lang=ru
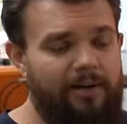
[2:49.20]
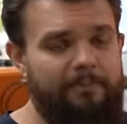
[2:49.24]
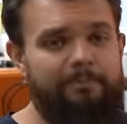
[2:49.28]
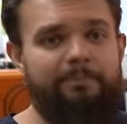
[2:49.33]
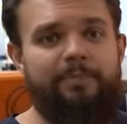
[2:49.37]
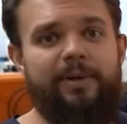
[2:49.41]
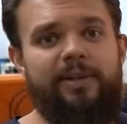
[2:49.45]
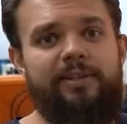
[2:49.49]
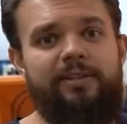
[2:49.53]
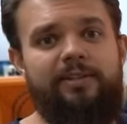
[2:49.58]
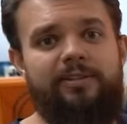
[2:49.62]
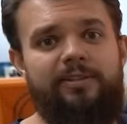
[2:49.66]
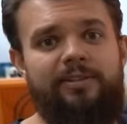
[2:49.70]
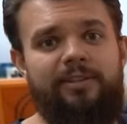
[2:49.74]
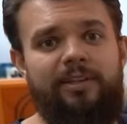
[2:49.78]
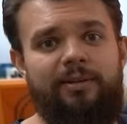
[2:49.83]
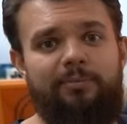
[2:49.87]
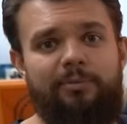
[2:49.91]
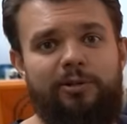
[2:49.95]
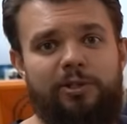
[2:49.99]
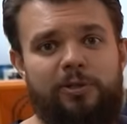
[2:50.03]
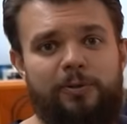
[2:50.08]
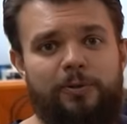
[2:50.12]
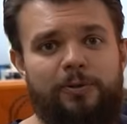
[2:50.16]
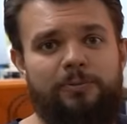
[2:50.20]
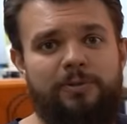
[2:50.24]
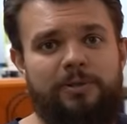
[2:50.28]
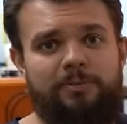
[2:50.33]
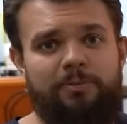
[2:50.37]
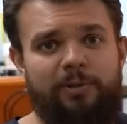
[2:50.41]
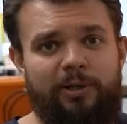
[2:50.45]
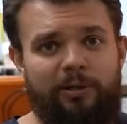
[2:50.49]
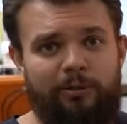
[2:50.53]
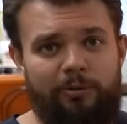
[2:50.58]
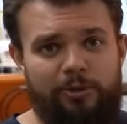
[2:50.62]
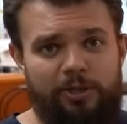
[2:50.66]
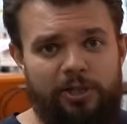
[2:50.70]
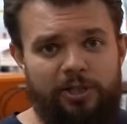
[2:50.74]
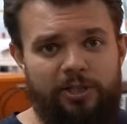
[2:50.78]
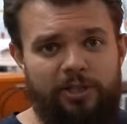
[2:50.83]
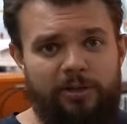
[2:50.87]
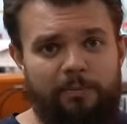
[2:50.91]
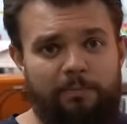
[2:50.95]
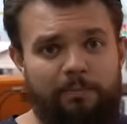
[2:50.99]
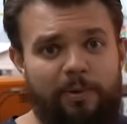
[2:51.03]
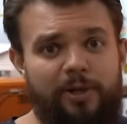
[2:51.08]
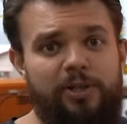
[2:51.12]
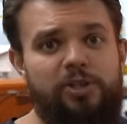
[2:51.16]
опять не обошлось без
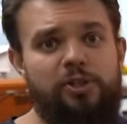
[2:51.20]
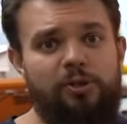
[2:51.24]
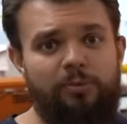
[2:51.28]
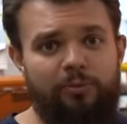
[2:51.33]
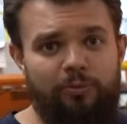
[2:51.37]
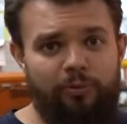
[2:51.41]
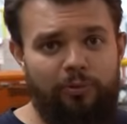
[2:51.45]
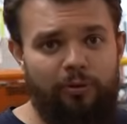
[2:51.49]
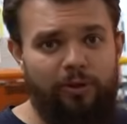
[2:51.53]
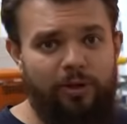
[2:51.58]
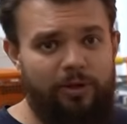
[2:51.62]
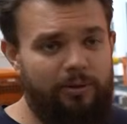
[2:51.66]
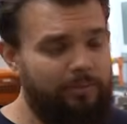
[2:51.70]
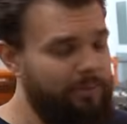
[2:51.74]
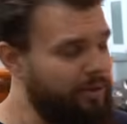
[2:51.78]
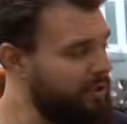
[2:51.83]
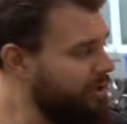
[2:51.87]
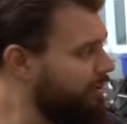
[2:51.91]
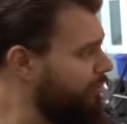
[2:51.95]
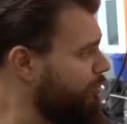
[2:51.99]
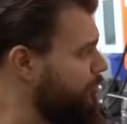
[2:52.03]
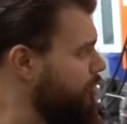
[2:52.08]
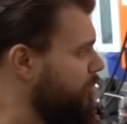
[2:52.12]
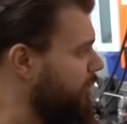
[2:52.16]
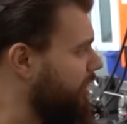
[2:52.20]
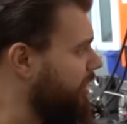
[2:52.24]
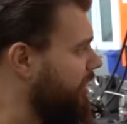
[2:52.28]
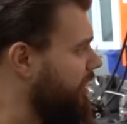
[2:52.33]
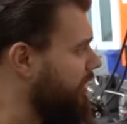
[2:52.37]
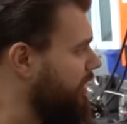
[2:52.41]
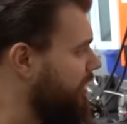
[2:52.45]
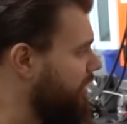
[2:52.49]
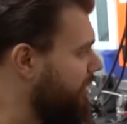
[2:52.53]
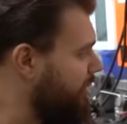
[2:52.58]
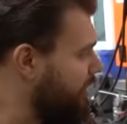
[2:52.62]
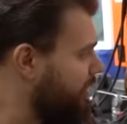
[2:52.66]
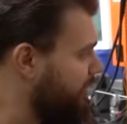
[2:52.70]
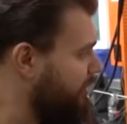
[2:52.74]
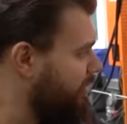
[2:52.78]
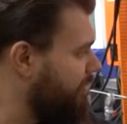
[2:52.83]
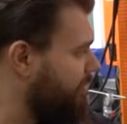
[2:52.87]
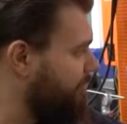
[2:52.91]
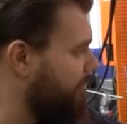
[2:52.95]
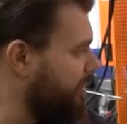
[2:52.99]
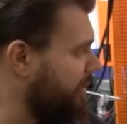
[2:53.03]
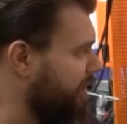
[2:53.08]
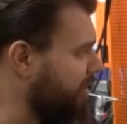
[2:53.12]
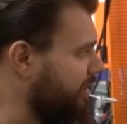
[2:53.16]
приключений. Почему? Потому что
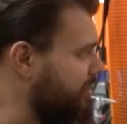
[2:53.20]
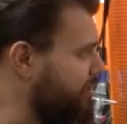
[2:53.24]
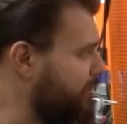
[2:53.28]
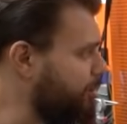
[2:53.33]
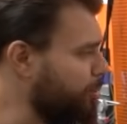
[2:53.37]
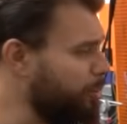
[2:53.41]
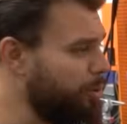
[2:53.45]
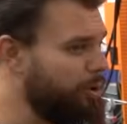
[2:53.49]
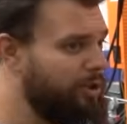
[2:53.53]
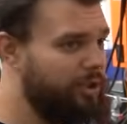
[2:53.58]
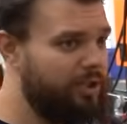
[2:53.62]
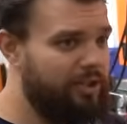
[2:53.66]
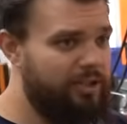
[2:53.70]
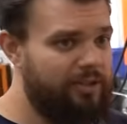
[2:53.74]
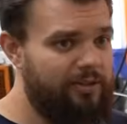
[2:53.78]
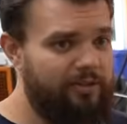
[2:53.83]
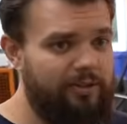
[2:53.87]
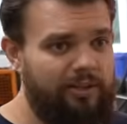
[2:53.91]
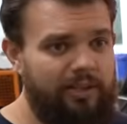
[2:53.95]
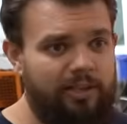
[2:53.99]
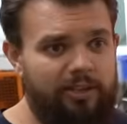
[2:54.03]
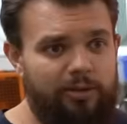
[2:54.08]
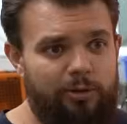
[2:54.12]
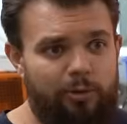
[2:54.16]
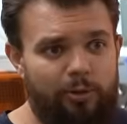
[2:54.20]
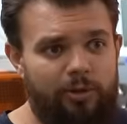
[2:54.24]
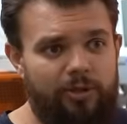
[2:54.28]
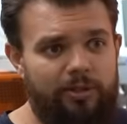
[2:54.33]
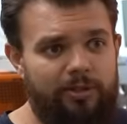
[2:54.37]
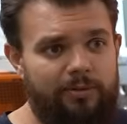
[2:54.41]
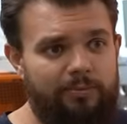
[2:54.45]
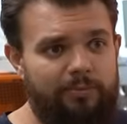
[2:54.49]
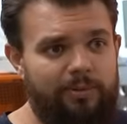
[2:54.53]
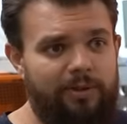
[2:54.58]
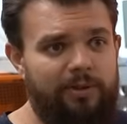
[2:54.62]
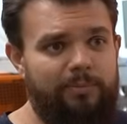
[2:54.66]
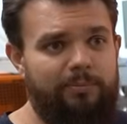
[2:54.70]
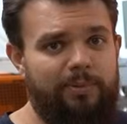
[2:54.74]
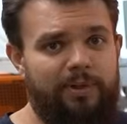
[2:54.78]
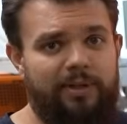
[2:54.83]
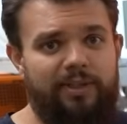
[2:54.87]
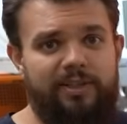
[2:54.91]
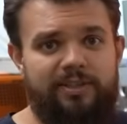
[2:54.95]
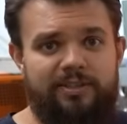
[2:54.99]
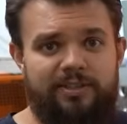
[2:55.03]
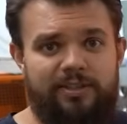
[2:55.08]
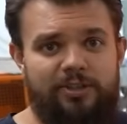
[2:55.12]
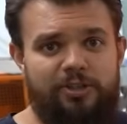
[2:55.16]
преднастройки этого контроллера были
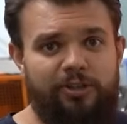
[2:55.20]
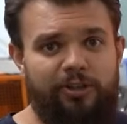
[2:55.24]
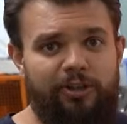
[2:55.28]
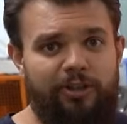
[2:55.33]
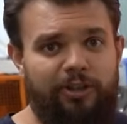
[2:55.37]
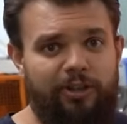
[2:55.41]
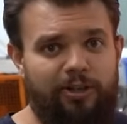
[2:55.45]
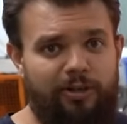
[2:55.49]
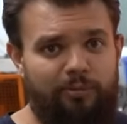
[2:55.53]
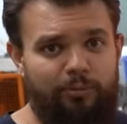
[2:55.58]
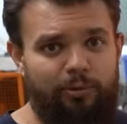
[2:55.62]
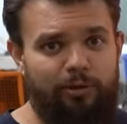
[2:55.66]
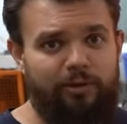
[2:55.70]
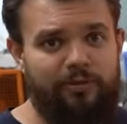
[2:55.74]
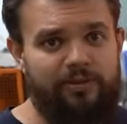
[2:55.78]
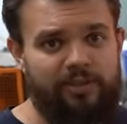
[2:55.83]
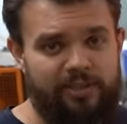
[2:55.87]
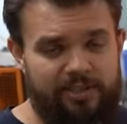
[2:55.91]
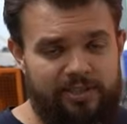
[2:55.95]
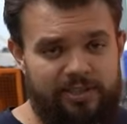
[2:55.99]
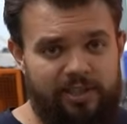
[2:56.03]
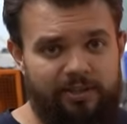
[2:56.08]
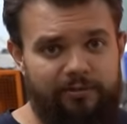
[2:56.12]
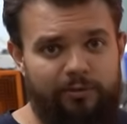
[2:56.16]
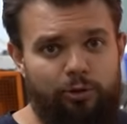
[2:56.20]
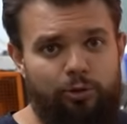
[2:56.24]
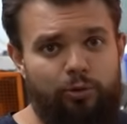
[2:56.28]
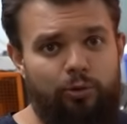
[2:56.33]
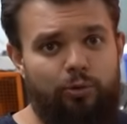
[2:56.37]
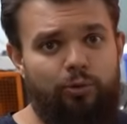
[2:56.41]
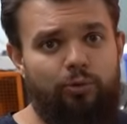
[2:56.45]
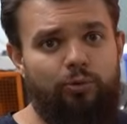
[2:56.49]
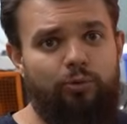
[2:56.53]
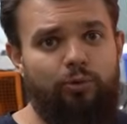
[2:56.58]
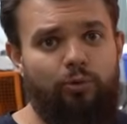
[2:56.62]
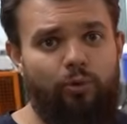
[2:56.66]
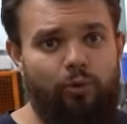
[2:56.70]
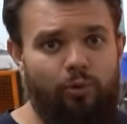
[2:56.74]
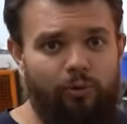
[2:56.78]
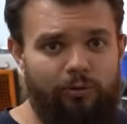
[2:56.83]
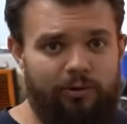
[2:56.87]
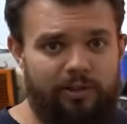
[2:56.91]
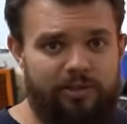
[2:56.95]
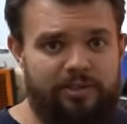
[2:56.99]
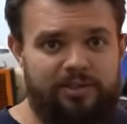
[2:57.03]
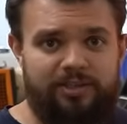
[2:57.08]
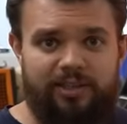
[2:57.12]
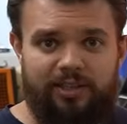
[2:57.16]
предназначены для работы в составе
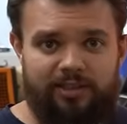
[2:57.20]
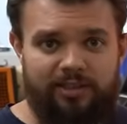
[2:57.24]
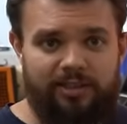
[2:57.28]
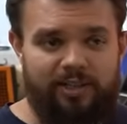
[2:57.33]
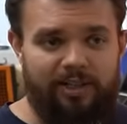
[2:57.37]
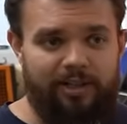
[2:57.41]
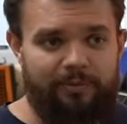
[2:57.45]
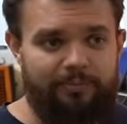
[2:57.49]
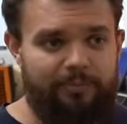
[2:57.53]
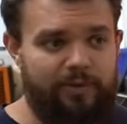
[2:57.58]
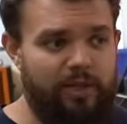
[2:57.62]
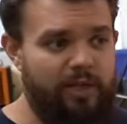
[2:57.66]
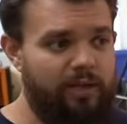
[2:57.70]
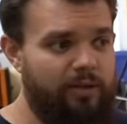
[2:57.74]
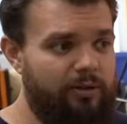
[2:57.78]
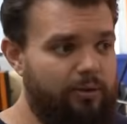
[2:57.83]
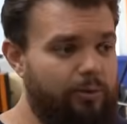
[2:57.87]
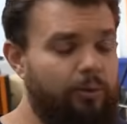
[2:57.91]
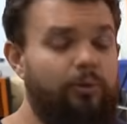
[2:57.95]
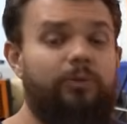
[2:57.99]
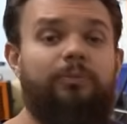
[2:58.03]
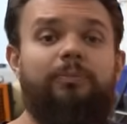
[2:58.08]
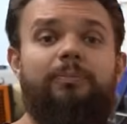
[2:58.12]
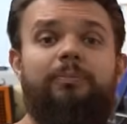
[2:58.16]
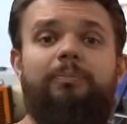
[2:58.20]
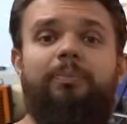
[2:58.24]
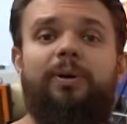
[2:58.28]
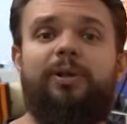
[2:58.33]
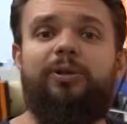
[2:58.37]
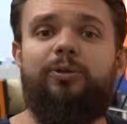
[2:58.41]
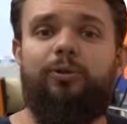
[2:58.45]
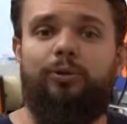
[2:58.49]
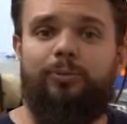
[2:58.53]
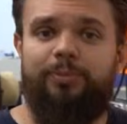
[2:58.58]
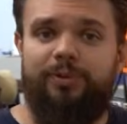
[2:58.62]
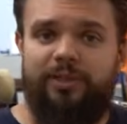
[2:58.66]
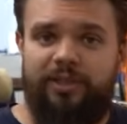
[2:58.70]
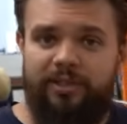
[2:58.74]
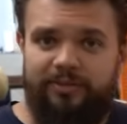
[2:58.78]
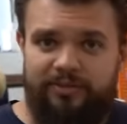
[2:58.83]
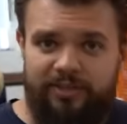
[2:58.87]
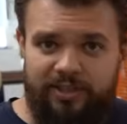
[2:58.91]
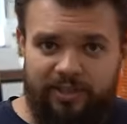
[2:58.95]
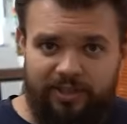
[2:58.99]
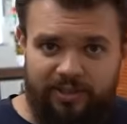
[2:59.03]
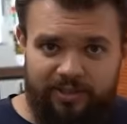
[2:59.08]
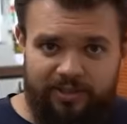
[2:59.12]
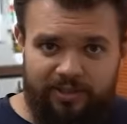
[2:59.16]
другого станка. Ну, подробнее о
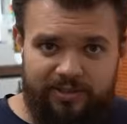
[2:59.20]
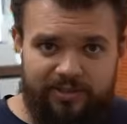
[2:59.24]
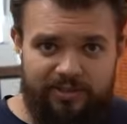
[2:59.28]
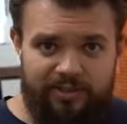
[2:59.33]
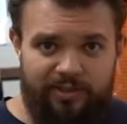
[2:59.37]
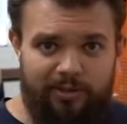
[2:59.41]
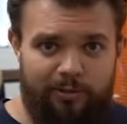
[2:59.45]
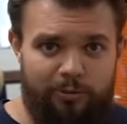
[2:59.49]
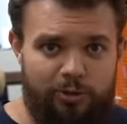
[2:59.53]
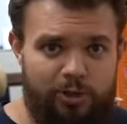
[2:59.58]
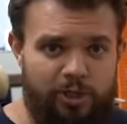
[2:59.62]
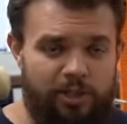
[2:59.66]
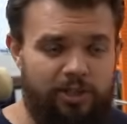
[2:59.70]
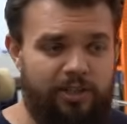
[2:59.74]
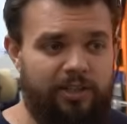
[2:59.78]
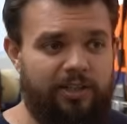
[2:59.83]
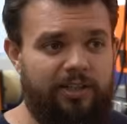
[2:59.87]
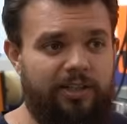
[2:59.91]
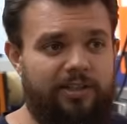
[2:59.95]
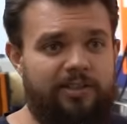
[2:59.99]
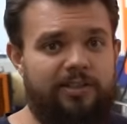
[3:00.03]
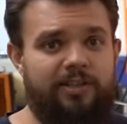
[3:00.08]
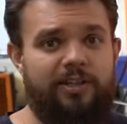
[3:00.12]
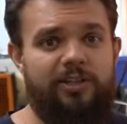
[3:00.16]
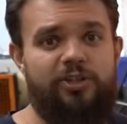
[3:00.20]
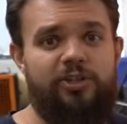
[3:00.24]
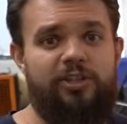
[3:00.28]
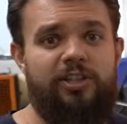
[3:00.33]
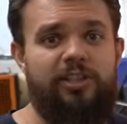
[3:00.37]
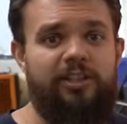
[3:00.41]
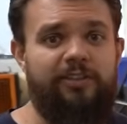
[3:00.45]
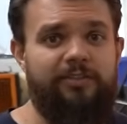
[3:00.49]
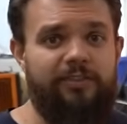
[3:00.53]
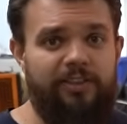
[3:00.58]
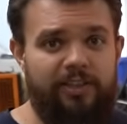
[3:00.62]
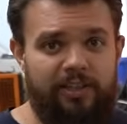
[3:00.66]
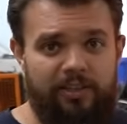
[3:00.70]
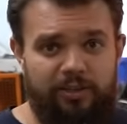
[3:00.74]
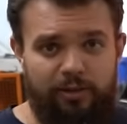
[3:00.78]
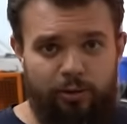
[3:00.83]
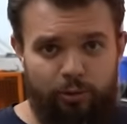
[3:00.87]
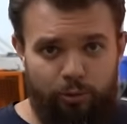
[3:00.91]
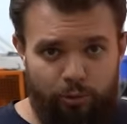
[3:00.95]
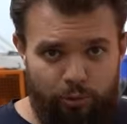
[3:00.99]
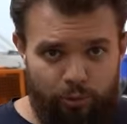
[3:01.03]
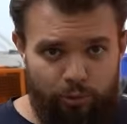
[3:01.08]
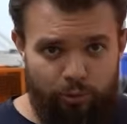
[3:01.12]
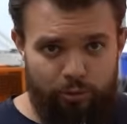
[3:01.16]
всех этих злоключениях расскажет Евгений
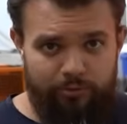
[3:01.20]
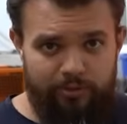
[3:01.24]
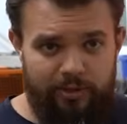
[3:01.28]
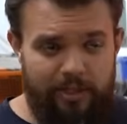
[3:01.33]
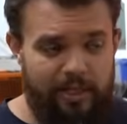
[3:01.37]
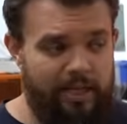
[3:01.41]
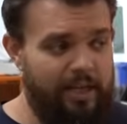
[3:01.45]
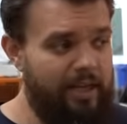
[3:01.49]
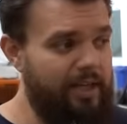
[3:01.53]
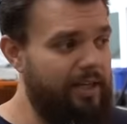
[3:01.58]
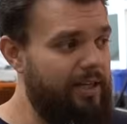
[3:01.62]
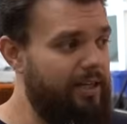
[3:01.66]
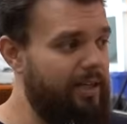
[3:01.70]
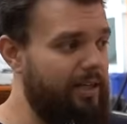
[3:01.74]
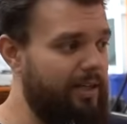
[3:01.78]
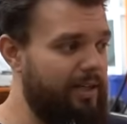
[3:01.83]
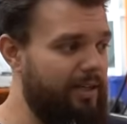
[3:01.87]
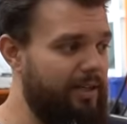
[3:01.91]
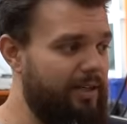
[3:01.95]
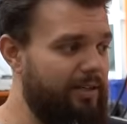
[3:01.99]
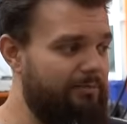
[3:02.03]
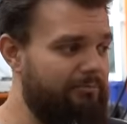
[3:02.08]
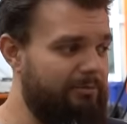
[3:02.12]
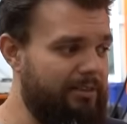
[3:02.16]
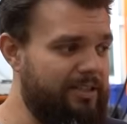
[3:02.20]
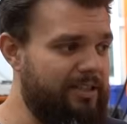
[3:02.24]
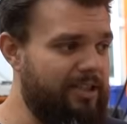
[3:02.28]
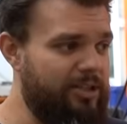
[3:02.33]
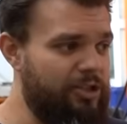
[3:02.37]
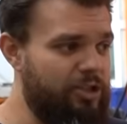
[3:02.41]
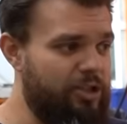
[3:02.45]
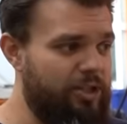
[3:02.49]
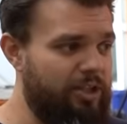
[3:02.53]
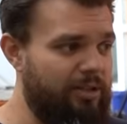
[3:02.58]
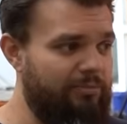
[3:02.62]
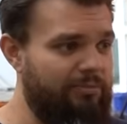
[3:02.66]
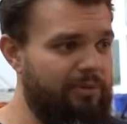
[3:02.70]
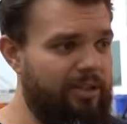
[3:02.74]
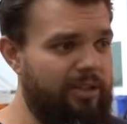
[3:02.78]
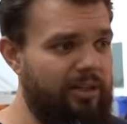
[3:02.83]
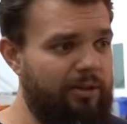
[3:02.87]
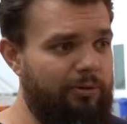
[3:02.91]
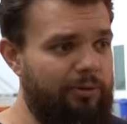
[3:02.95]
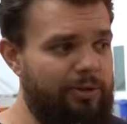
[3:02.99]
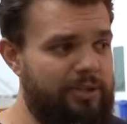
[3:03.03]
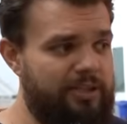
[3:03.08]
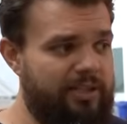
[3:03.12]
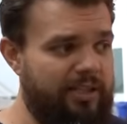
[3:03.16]
Дуйнов, а, расскажет нам, на
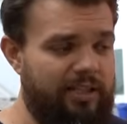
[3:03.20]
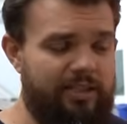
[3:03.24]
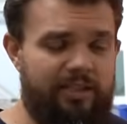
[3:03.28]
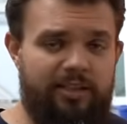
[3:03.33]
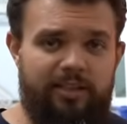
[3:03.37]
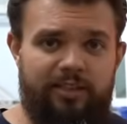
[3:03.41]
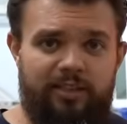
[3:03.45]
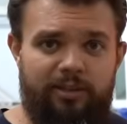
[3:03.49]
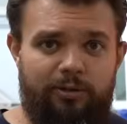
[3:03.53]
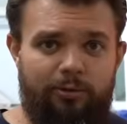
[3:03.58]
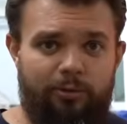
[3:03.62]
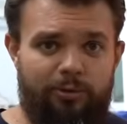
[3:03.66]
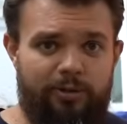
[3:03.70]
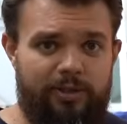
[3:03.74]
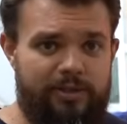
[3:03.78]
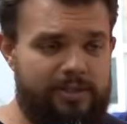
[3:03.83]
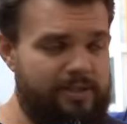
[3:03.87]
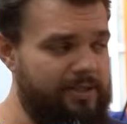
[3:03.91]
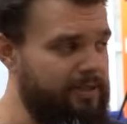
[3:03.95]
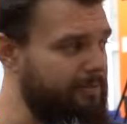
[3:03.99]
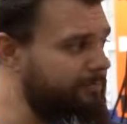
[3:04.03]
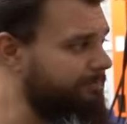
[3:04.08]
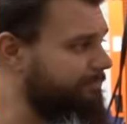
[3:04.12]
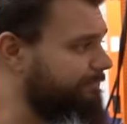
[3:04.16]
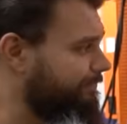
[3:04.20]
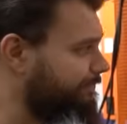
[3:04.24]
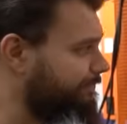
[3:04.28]
какой стадии находится